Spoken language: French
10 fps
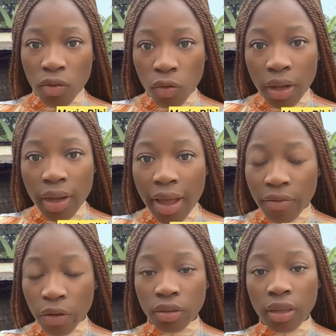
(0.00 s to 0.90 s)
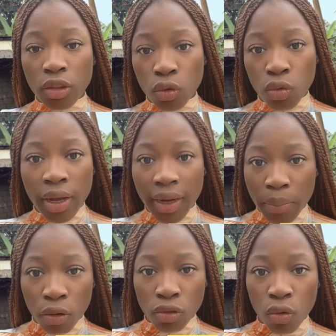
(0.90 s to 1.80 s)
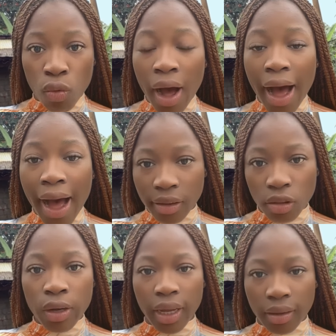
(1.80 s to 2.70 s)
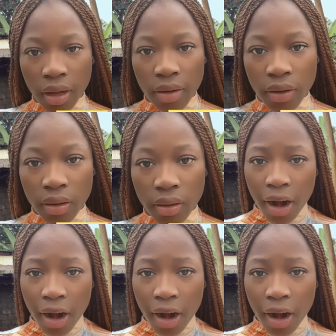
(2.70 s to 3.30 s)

et vous voulez inventer tout et n'importe quoi à tort et à travers.